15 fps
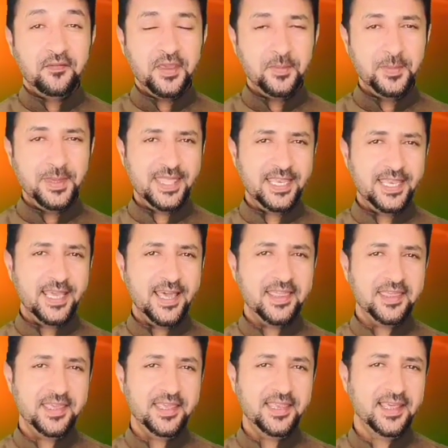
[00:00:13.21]
في مثل
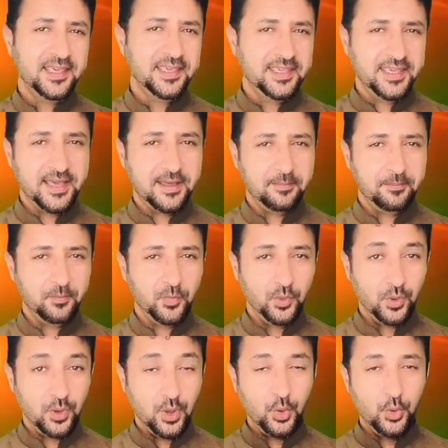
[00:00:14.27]
هذه الأيام
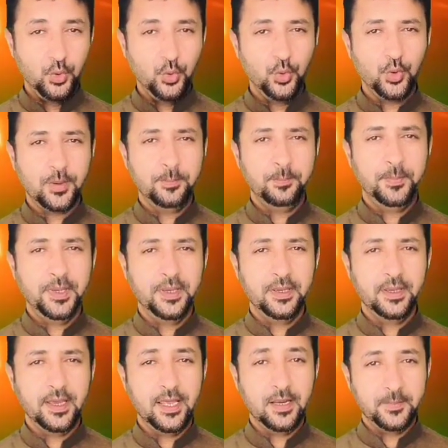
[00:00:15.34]

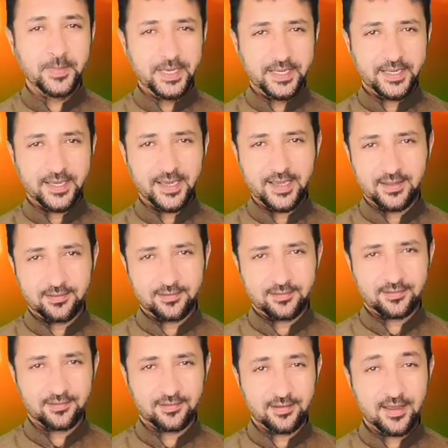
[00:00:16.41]
نربي الملكات